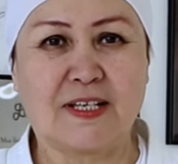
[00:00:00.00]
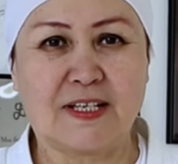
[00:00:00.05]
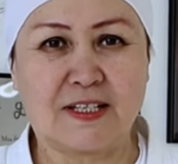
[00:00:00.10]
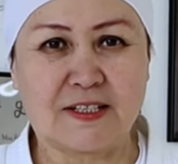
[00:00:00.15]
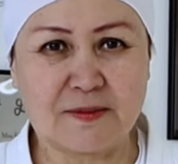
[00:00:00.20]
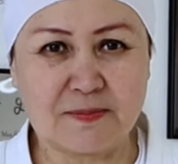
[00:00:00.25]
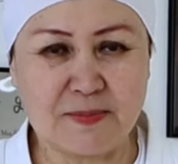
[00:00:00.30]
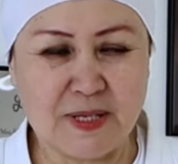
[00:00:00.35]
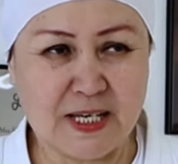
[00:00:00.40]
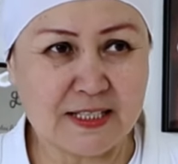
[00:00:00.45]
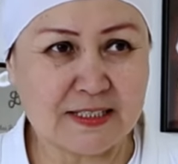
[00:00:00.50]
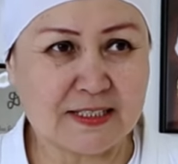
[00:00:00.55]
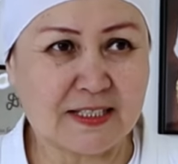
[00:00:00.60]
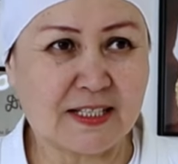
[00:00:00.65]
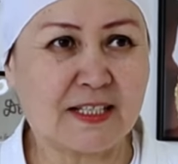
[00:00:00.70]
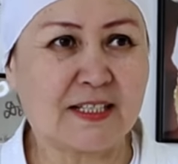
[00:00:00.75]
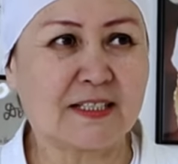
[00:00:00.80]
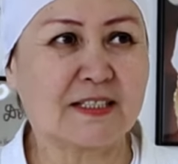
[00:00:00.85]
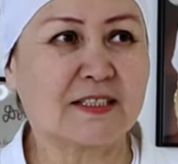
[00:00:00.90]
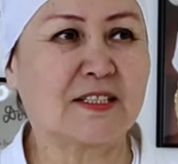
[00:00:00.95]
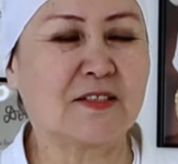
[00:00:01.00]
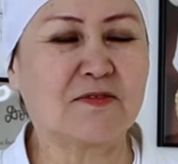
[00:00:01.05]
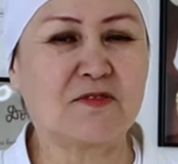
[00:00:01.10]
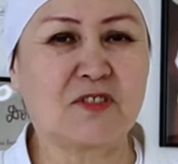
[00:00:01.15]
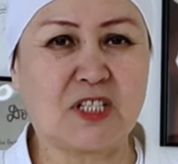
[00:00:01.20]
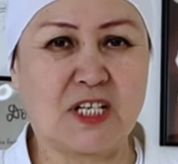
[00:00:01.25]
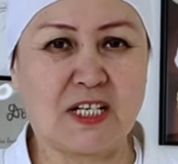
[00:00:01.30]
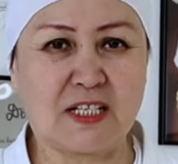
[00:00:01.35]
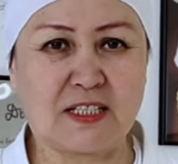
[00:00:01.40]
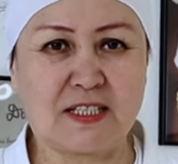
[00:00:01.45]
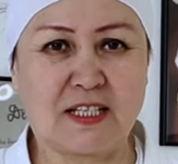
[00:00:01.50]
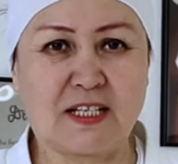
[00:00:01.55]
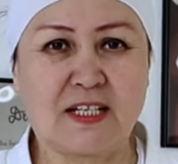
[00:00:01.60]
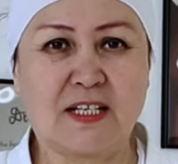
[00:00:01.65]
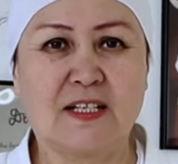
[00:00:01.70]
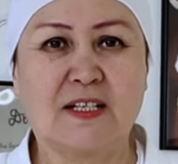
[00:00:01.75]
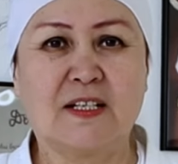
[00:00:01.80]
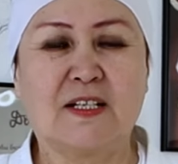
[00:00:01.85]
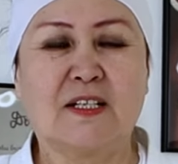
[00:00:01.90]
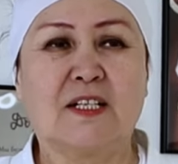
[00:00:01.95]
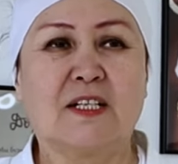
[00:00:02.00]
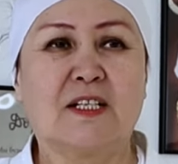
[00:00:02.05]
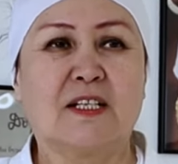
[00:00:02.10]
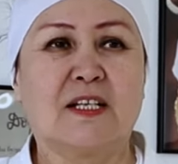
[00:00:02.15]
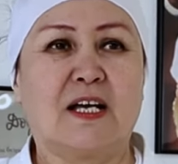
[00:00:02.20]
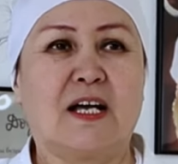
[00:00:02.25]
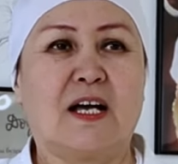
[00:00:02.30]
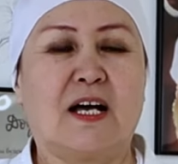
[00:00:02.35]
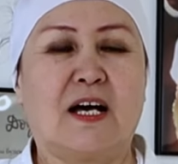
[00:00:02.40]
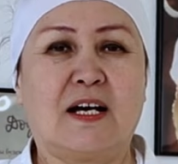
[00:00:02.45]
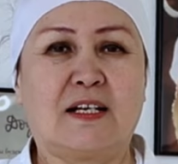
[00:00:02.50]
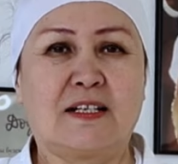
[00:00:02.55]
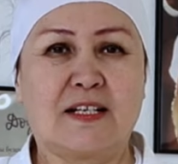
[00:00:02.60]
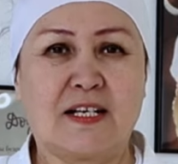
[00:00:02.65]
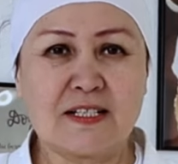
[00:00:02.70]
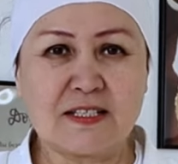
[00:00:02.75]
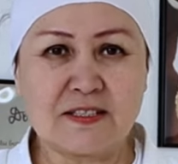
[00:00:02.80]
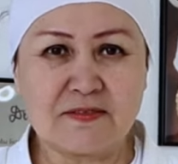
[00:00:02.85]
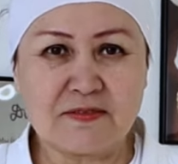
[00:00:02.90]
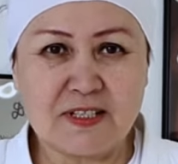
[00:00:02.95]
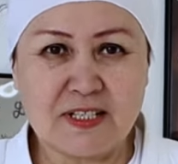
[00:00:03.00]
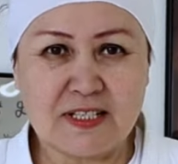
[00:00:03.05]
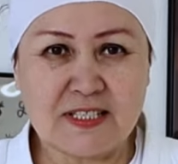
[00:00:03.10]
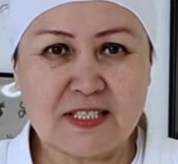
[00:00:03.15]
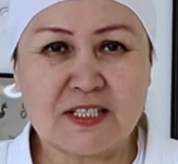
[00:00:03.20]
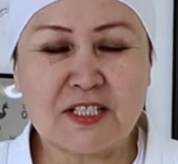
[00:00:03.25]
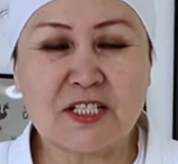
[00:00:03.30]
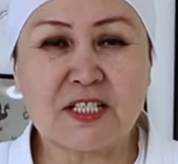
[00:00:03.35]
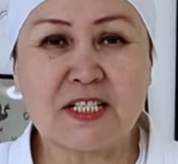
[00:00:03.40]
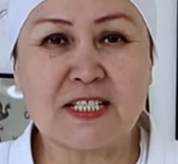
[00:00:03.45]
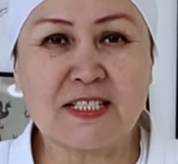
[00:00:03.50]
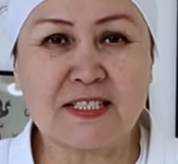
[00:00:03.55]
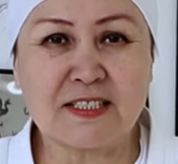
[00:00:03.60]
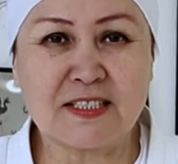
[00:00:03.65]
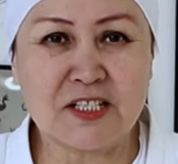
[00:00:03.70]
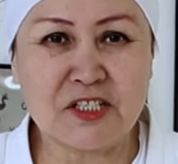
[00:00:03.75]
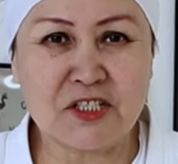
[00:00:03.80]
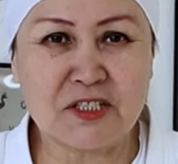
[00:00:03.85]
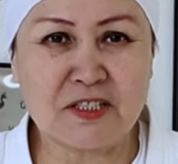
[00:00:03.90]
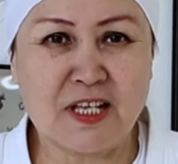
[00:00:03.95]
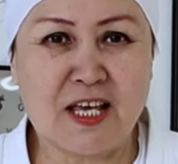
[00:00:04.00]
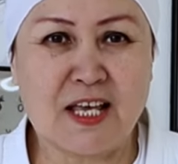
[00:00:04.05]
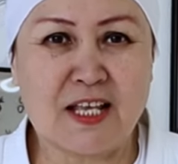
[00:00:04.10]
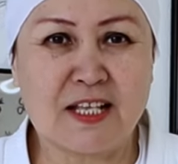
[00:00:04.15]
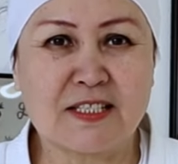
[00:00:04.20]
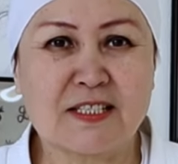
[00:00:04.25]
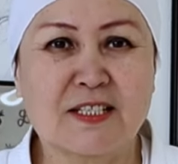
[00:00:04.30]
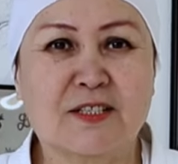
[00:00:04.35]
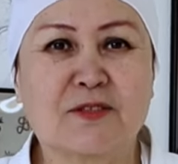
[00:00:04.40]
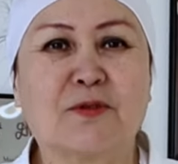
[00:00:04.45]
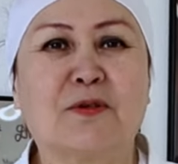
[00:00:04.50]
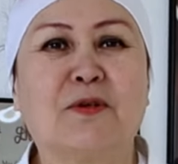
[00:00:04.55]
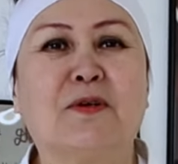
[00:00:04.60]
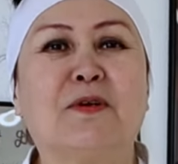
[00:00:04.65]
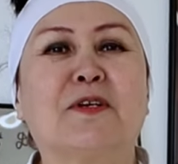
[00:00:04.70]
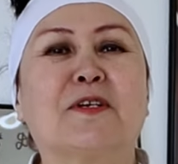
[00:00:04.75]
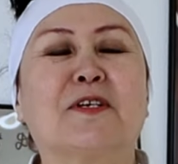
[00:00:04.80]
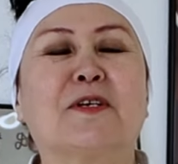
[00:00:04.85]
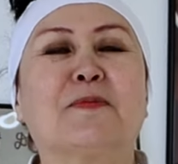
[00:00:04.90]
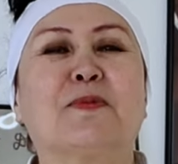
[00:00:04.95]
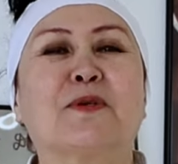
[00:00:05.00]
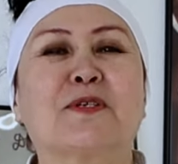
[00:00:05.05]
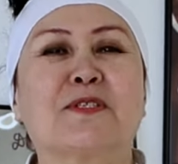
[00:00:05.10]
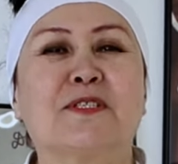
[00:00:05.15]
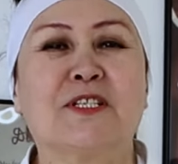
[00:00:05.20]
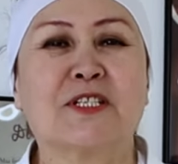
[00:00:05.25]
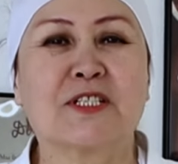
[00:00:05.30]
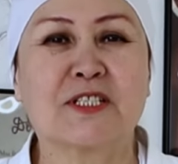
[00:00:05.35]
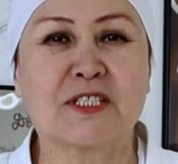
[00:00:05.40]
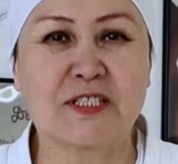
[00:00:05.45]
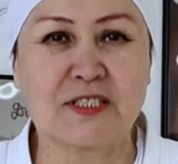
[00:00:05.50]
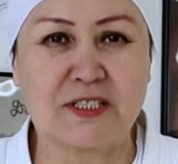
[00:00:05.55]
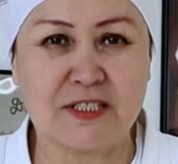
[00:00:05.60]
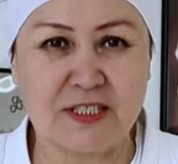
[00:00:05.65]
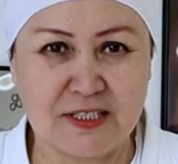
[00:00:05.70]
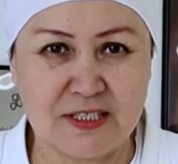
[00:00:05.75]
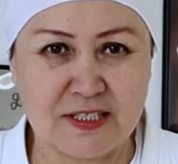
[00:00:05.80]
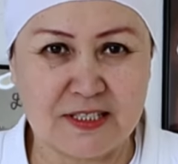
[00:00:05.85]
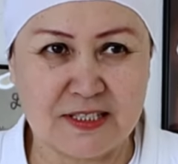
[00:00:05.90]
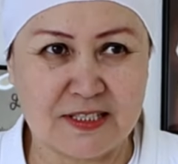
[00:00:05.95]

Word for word: Ребята, девчата, оказывается, жизнь начинается только после 60.